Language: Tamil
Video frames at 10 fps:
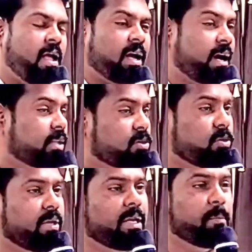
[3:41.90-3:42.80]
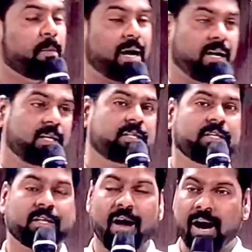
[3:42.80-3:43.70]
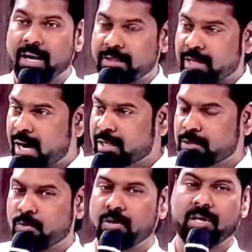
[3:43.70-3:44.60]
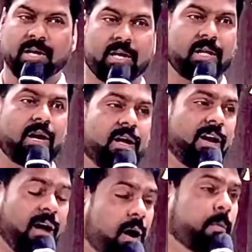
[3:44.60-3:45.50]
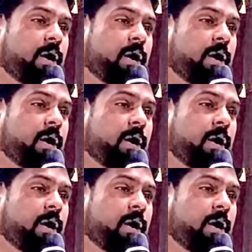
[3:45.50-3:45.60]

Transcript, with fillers: கர்த்தருடைய மரணத்தின் நாளை தியானித்து கொண்டிருக்கிறதான நாம